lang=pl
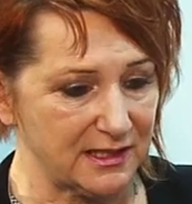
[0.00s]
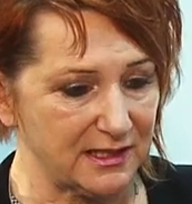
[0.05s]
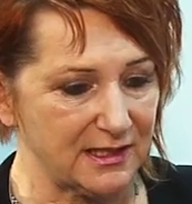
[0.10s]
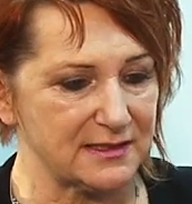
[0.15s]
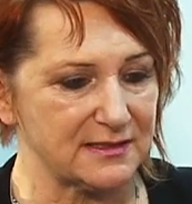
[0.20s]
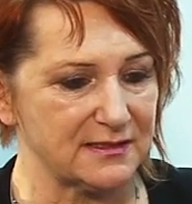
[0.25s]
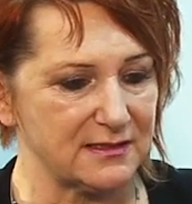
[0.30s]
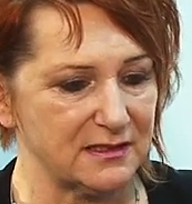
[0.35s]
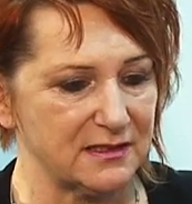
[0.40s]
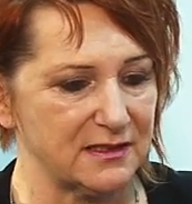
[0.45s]

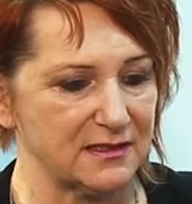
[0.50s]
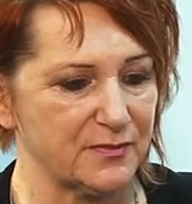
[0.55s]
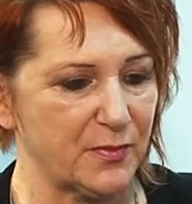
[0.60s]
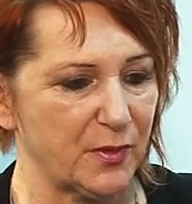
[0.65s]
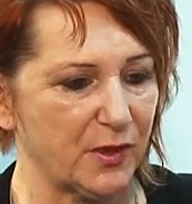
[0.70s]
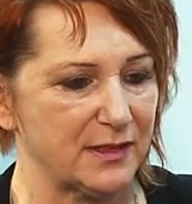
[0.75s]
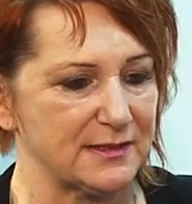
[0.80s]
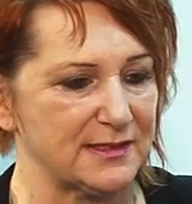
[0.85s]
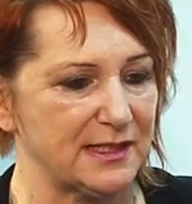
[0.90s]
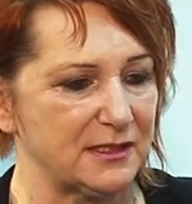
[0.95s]
Teraz jest
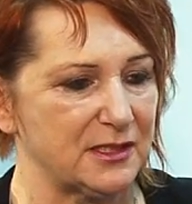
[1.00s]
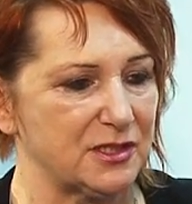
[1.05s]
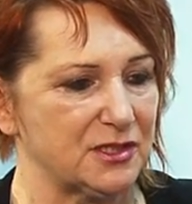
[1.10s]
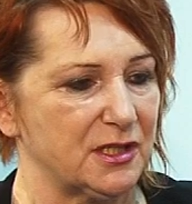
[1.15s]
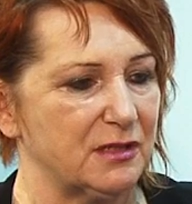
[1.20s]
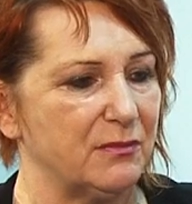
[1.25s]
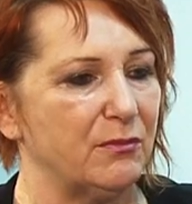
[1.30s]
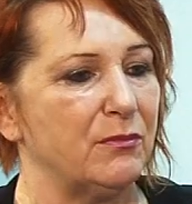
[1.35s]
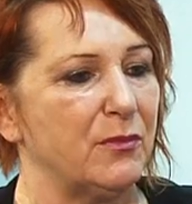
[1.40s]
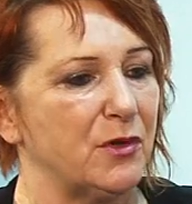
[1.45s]
pokazane,
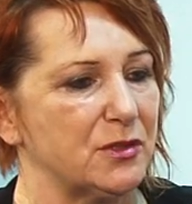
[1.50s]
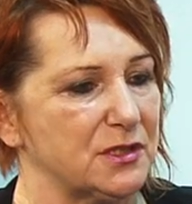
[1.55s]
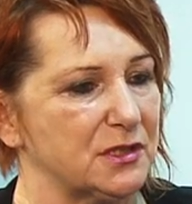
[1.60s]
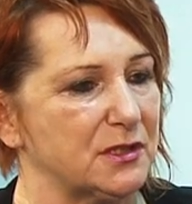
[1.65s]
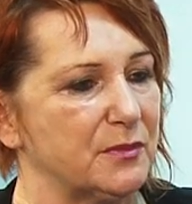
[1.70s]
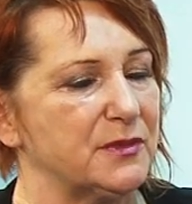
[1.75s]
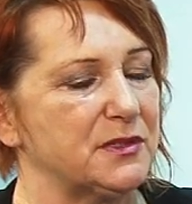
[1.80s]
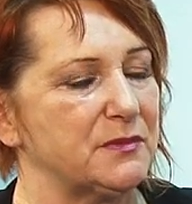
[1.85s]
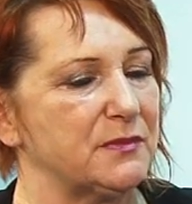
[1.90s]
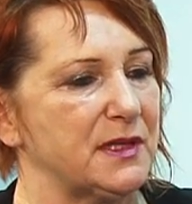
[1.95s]
że może
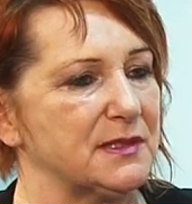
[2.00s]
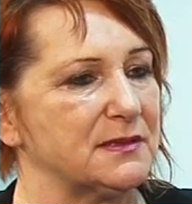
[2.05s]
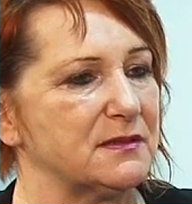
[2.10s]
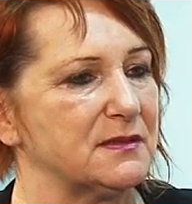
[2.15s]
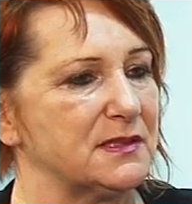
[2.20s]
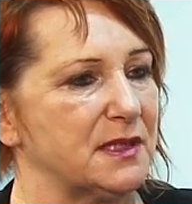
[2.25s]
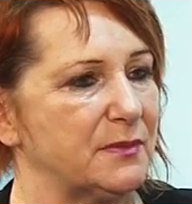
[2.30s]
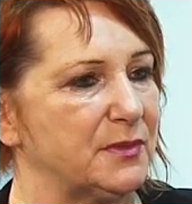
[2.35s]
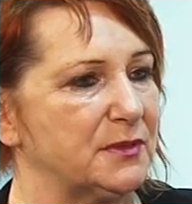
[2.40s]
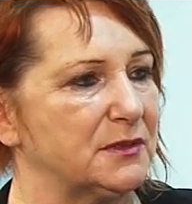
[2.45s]
to być
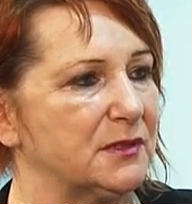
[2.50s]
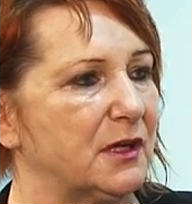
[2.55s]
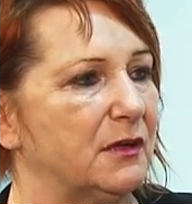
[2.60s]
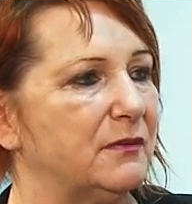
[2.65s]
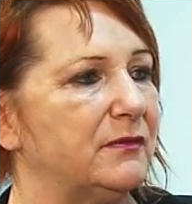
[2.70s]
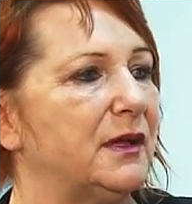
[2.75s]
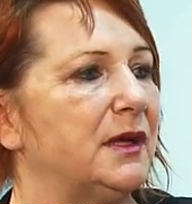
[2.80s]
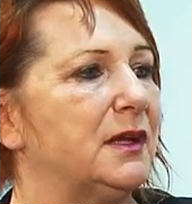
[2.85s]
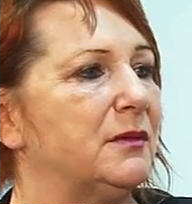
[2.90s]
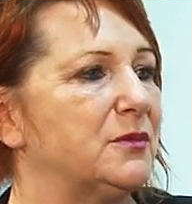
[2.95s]
miasto
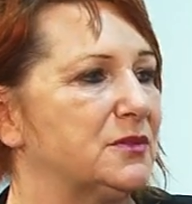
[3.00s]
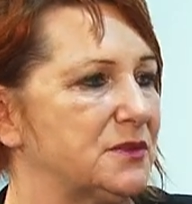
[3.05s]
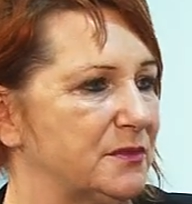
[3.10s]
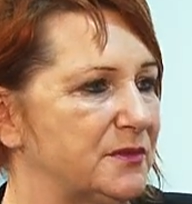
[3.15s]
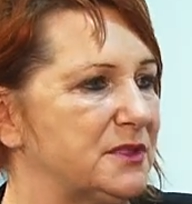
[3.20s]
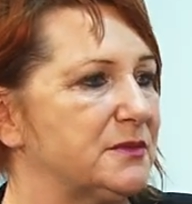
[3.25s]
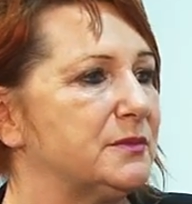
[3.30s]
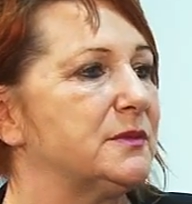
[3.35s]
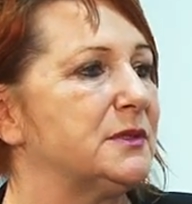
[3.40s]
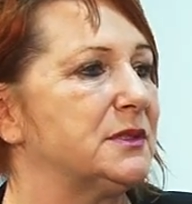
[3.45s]
zabytkowe, ale może
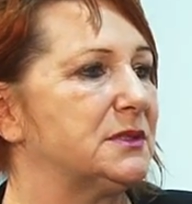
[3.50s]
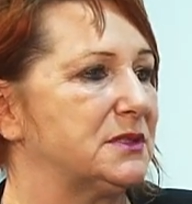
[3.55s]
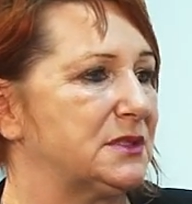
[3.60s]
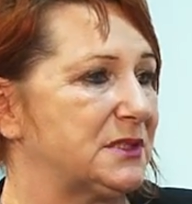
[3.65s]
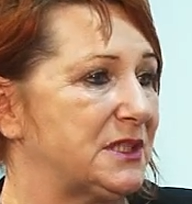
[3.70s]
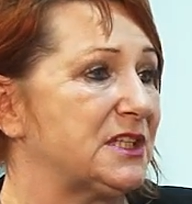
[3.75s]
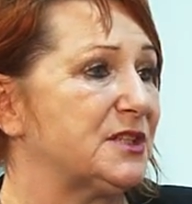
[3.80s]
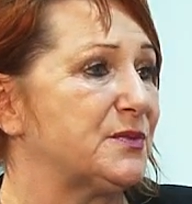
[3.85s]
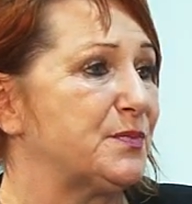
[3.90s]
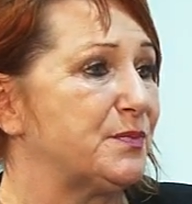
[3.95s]
mieć
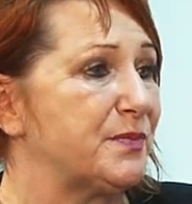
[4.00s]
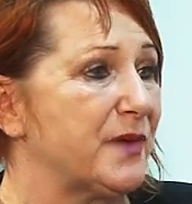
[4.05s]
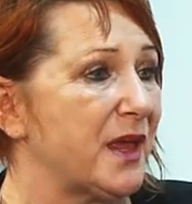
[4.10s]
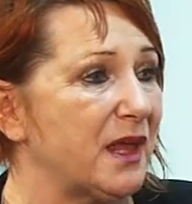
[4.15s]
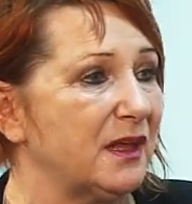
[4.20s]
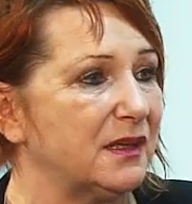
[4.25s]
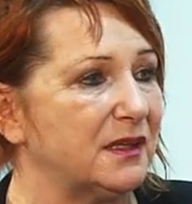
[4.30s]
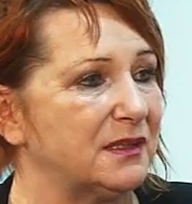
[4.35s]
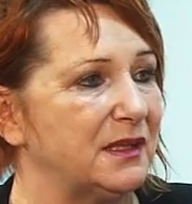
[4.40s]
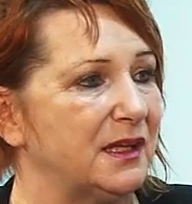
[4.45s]
też
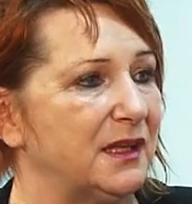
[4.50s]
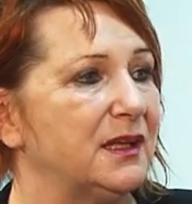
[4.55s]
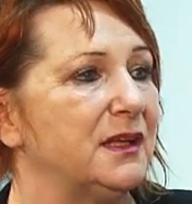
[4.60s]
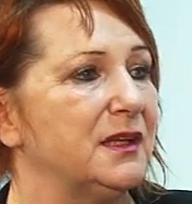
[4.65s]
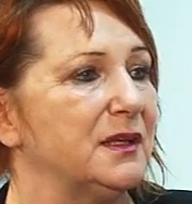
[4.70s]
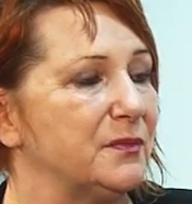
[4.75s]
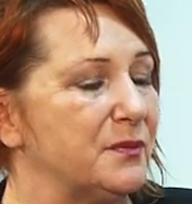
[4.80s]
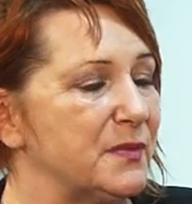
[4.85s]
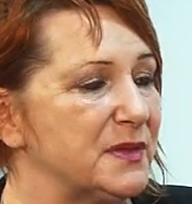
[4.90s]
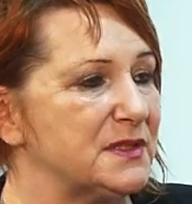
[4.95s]

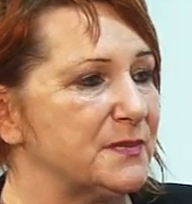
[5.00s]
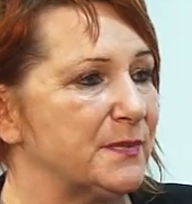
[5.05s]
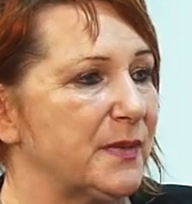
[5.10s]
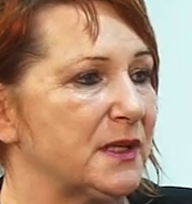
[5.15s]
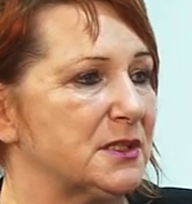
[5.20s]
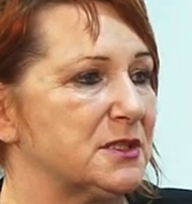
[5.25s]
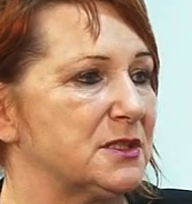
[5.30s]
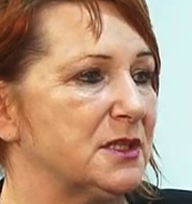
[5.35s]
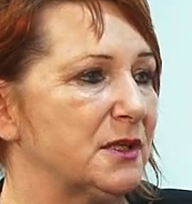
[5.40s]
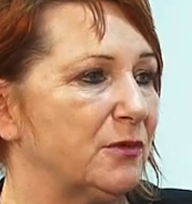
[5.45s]
piękne,
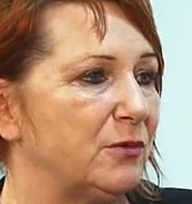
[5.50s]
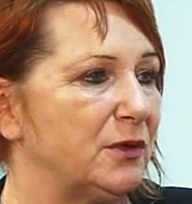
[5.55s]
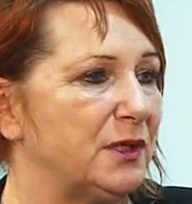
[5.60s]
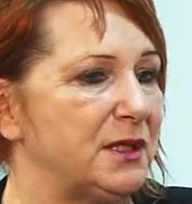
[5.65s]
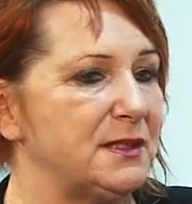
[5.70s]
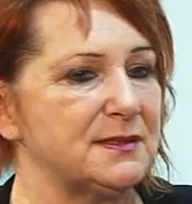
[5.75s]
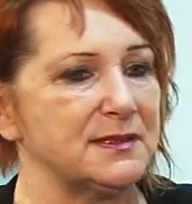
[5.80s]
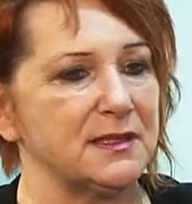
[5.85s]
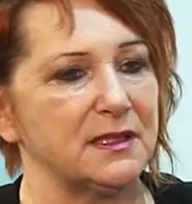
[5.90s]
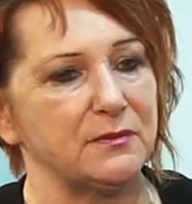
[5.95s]
bezpieczne
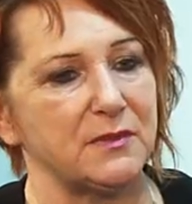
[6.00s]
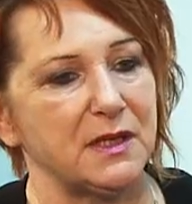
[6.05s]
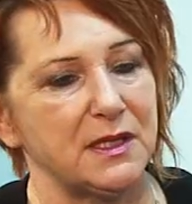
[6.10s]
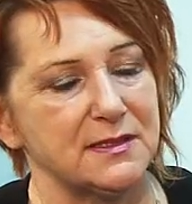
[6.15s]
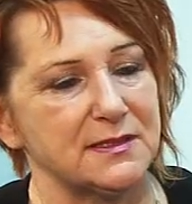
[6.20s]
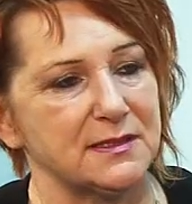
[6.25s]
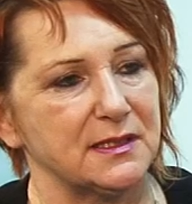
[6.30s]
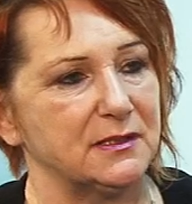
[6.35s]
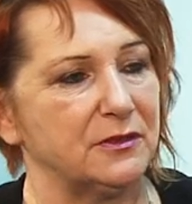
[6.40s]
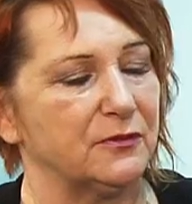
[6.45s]
ulice,
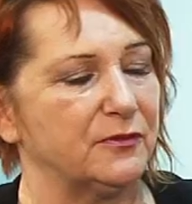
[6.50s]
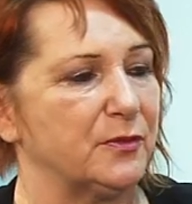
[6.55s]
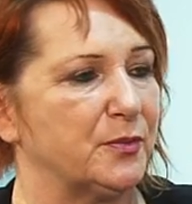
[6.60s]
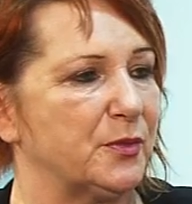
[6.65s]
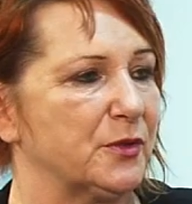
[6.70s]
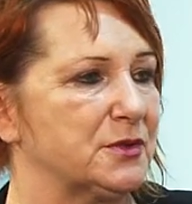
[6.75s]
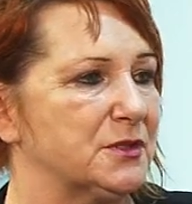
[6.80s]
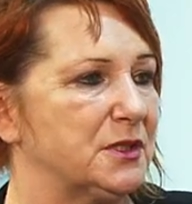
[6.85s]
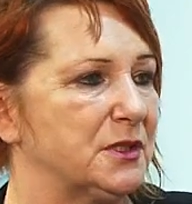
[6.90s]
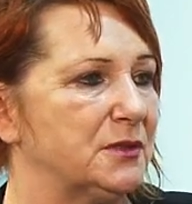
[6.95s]
miejsce do
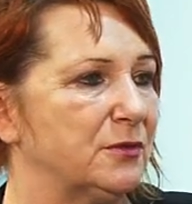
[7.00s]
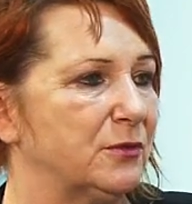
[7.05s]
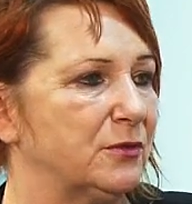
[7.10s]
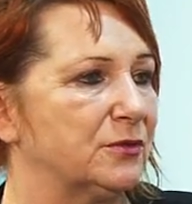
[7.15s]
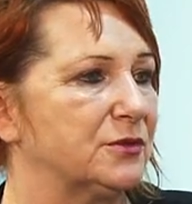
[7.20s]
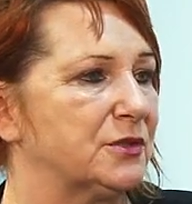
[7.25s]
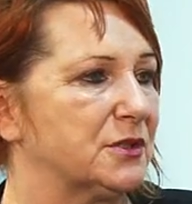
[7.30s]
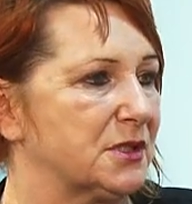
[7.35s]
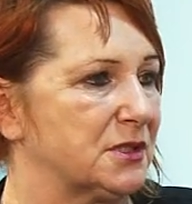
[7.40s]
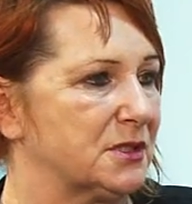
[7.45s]

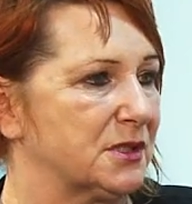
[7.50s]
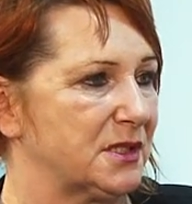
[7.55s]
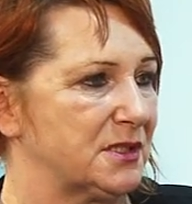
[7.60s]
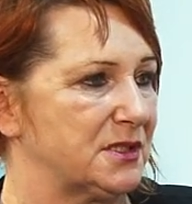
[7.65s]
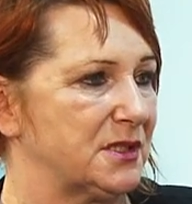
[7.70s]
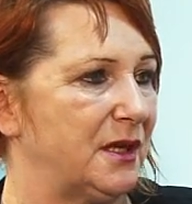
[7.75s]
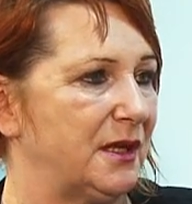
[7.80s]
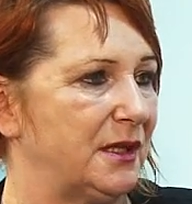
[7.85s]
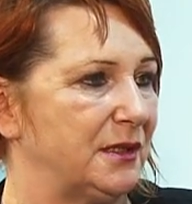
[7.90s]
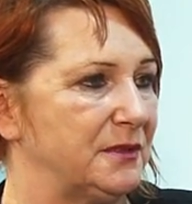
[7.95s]
wypoczynku,
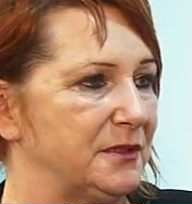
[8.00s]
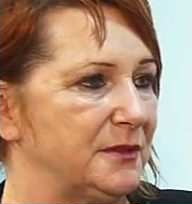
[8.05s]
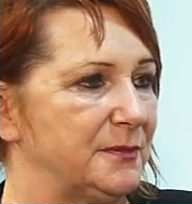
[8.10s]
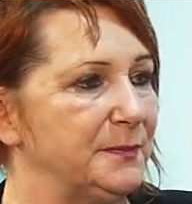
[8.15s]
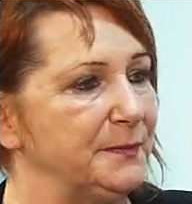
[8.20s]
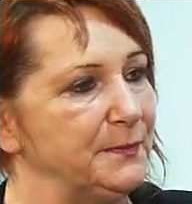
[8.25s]
troszeczkę zieleni.